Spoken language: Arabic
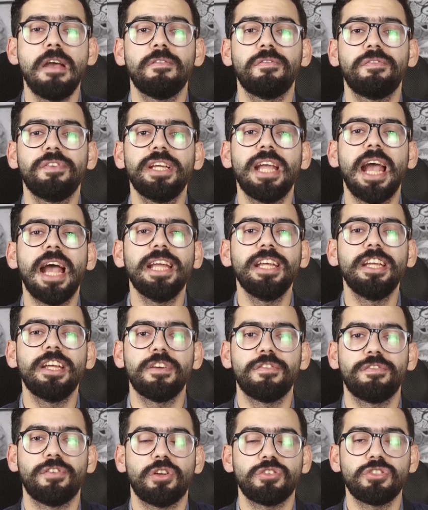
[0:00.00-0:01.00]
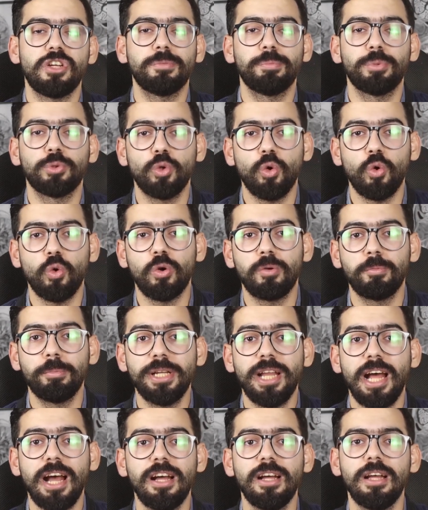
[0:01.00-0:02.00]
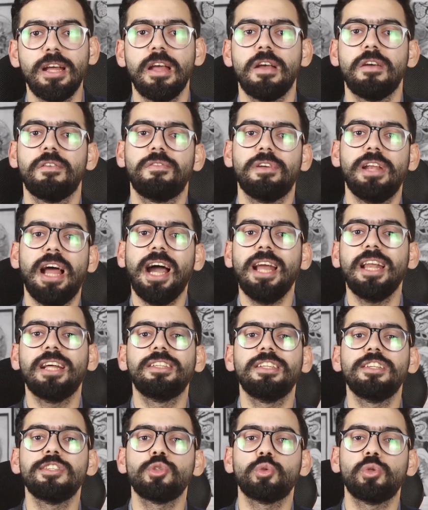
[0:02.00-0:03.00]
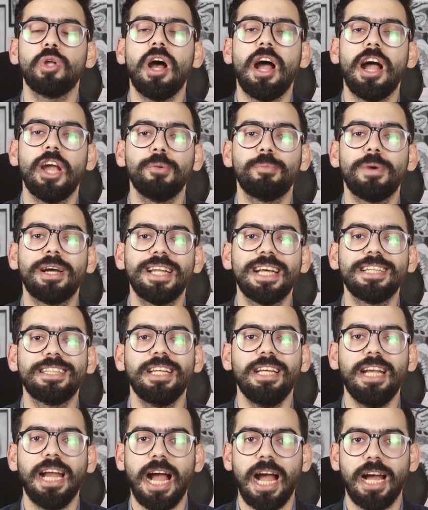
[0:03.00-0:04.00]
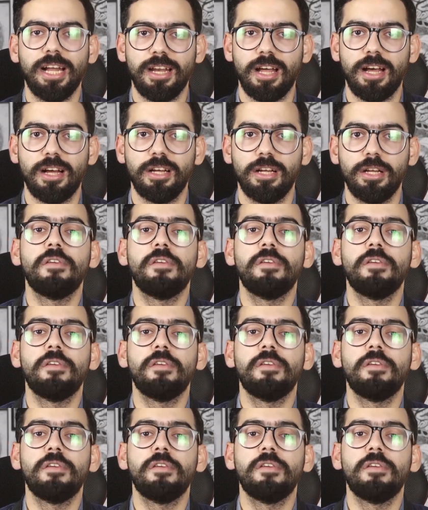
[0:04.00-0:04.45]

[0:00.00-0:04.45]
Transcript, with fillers: في اي افرازات بتخرج منها في الحالة دي صداع هيبقى ناتج عنها